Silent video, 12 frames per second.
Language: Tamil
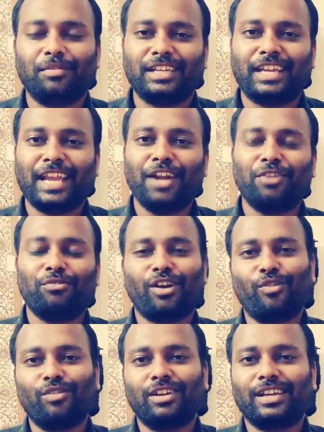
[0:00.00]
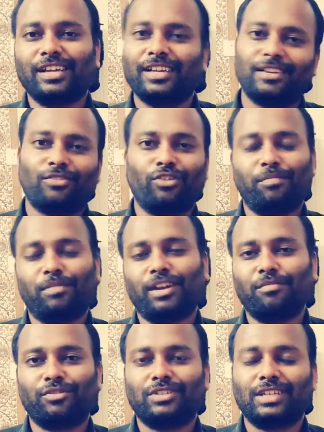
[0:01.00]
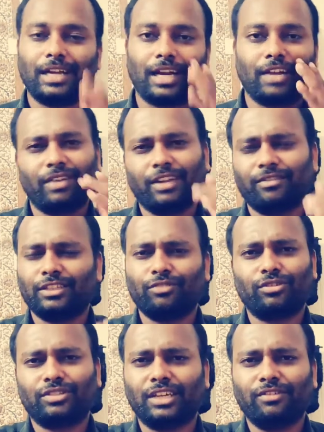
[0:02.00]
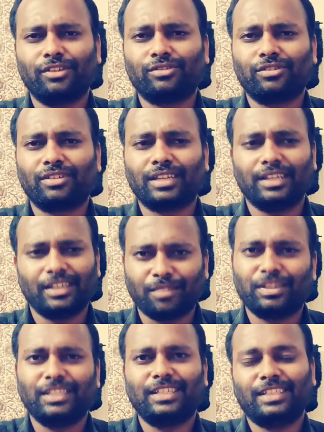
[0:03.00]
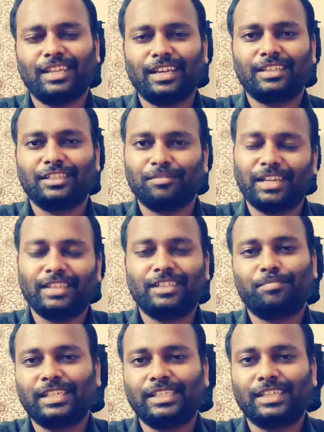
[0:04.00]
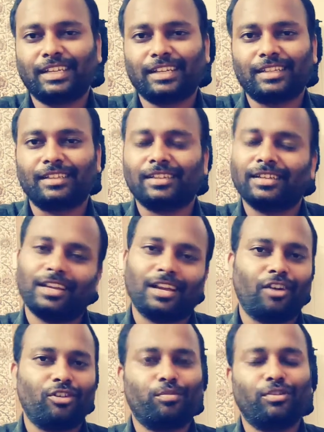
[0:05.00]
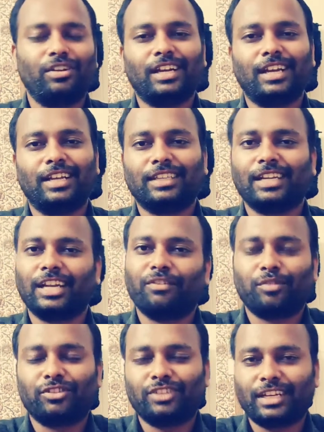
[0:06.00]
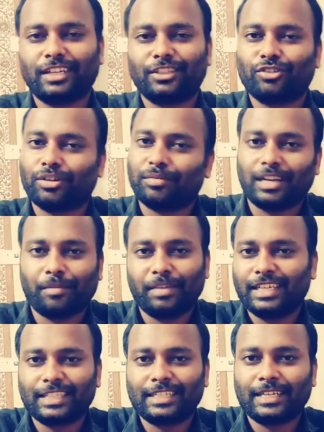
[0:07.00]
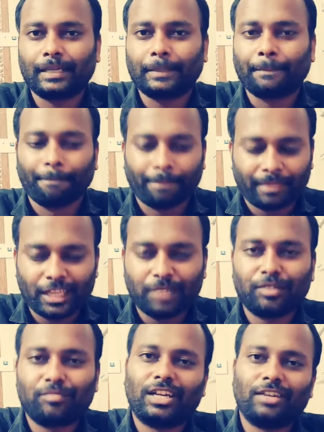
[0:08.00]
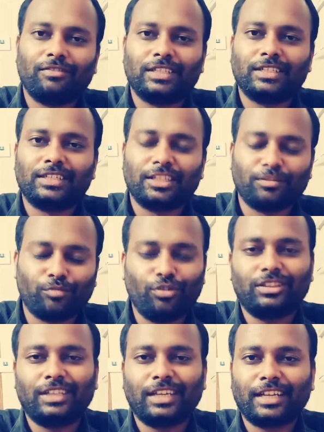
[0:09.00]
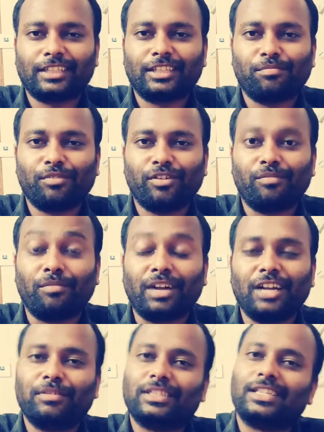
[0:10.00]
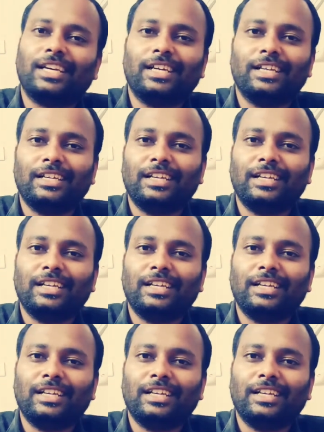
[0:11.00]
இது கேட்டோன்னா அவங்களுக்கு குழப்பெல்லாம் போச்சு கணவனே வந்து இவ்வளோ தெளிவாக சொல்கிறாரு நம்ம எதுக்கு இதெல்லாம் இதுக்கு மேலே எதுக்கு பேசிகிட்டு இருக்குது அவர் பொண்ணு கல்யாணத்தை நல்லா விமர்சையாக நடத்திட்டோம் அப்படின்னு அமைதி அடைஞ்சாங்க திருமணம்னாலும் வந்துச்சு அந்த முகூர்த்த நேரத்தப்போ மண்டபத்தில்